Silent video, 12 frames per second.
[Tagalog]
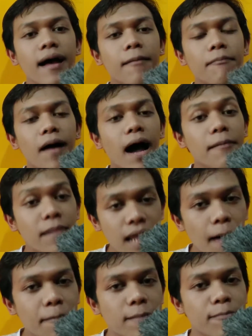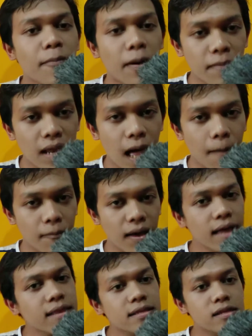pag malapit pa, pag
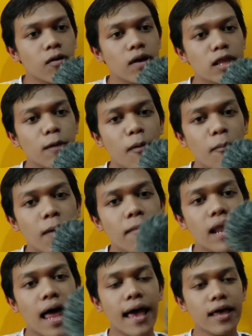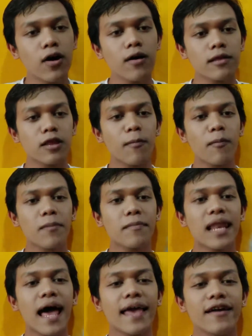malapit. So, ito po pag malayo. Ito po pag
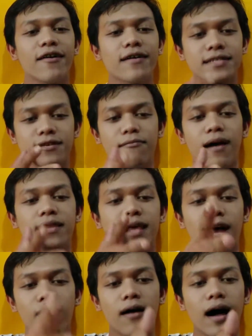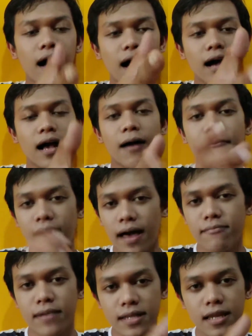malayo. So, mga dalawang kamay,
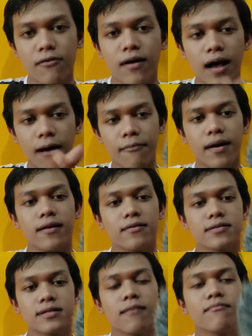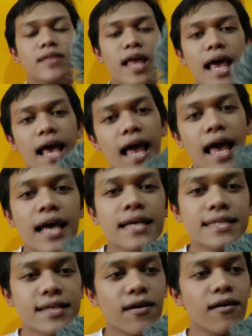mga dalawang kamay or something.
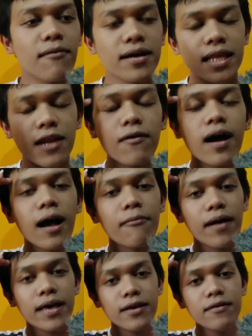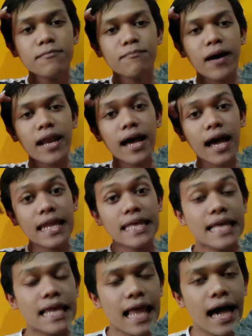So, mga dalawang kamay yon parang
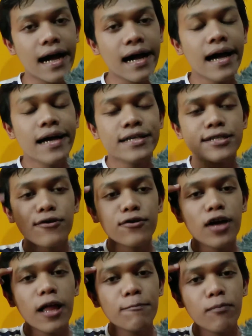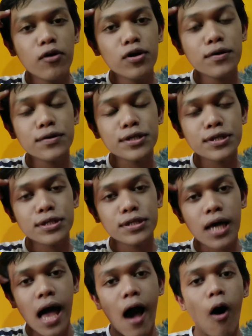kanina lang. So, yan po yung
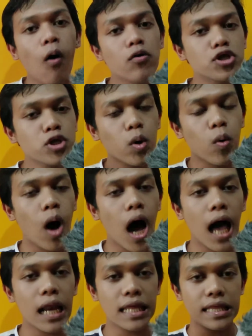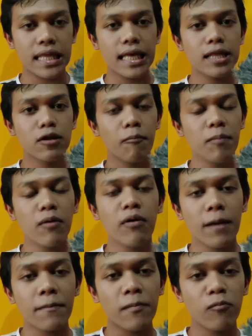uh, audio quality ng
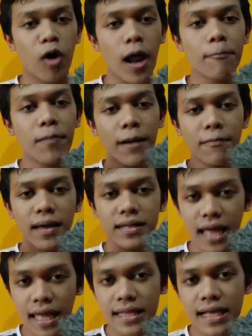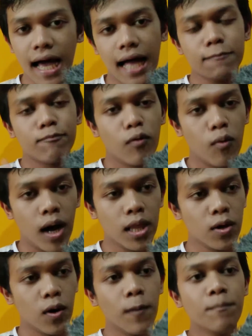BYMM1. Pag may dead cut po,
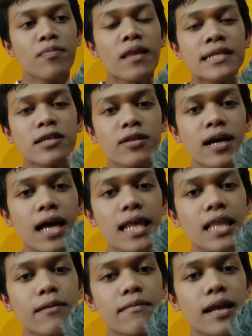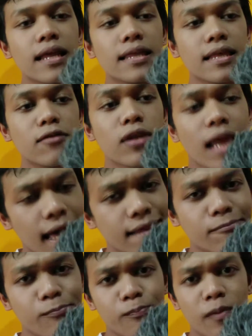ano. So, tanggalin naman natin ulit
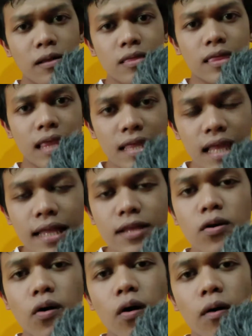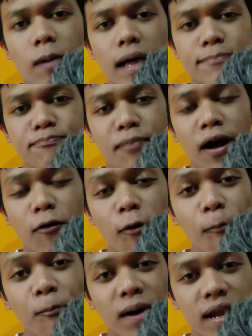tingnan nyo at
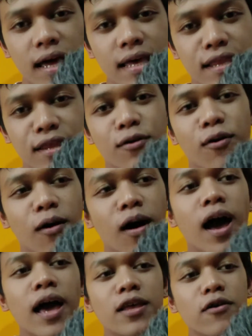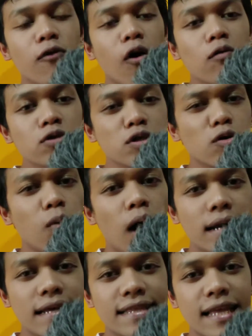pagkumparahin nyo yung audio
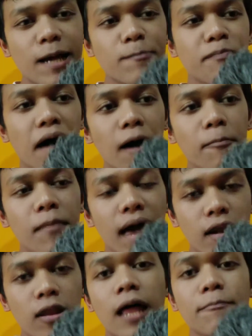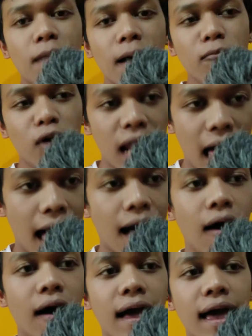quality pag meron at pag wala.
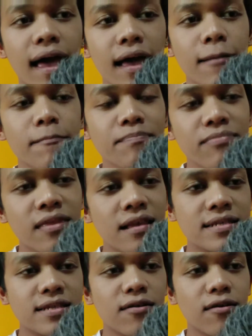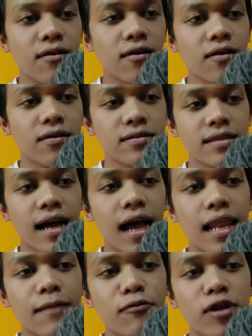Okay? So,
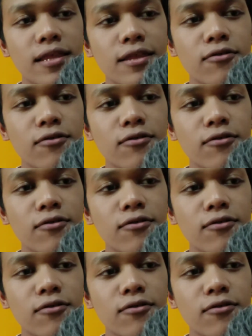tanggalin na po natin